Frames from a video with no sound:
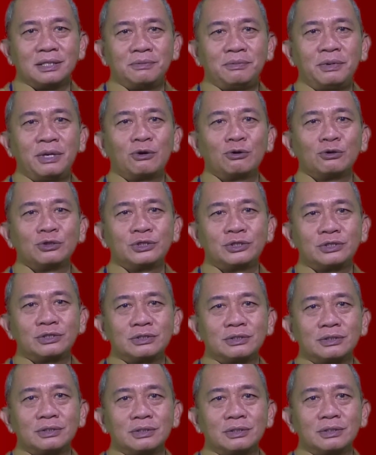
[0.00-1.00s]

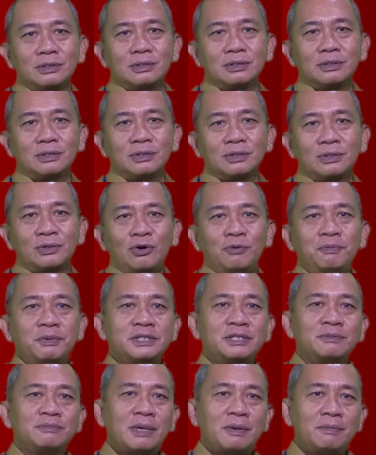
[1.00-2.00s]
virus
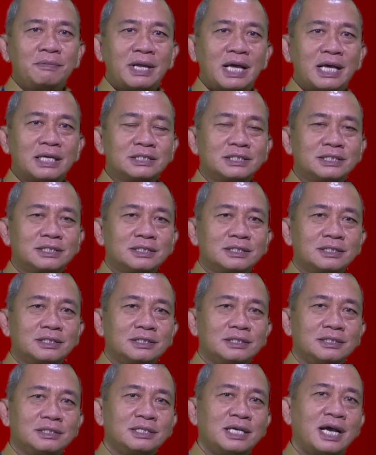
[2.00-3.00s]
COVID-19
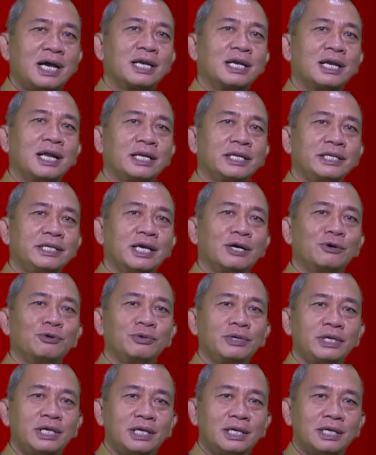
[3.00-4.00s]
janganlah
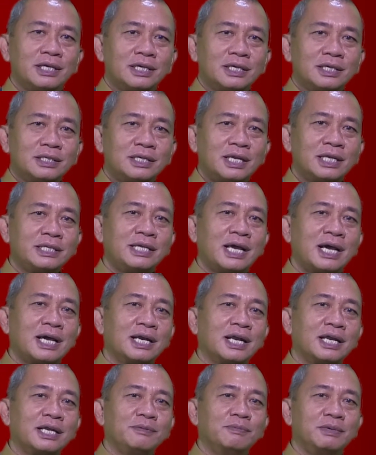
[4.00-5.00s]
dijauhi dan
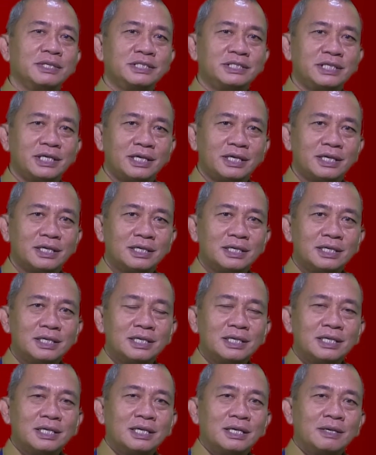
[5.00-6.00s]
janganlah dibenci.
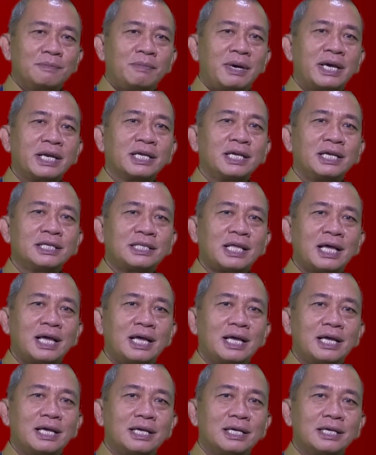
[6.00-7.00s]
Mari
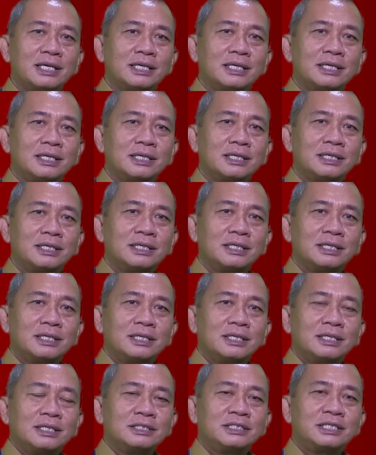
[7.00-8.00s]
kita
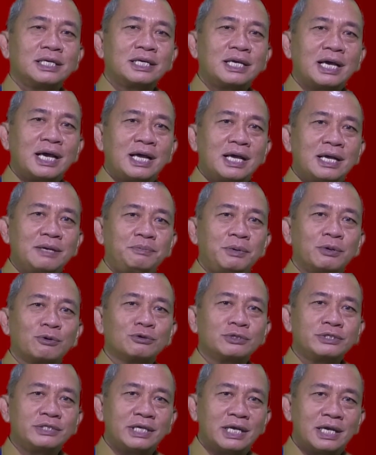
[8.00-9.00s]
cegah
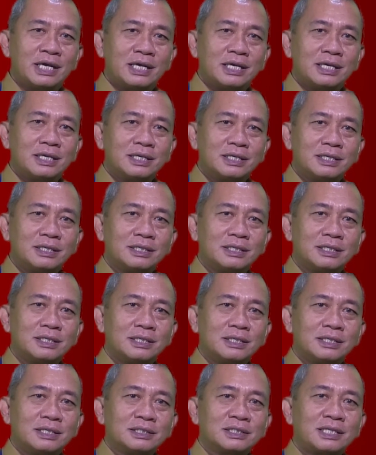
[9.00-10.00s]
virusnya
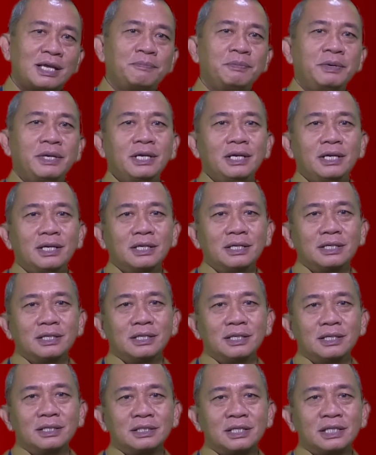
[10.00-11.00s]
tapi
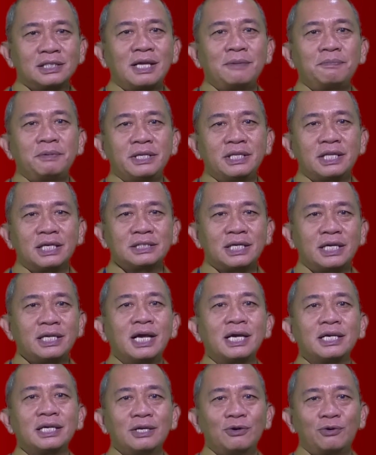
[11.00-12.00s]
tetap kita
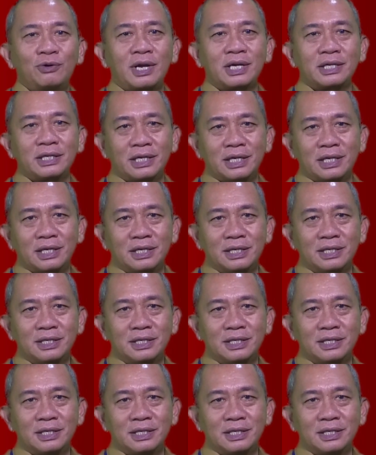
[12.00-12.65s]
sayangi orangnya.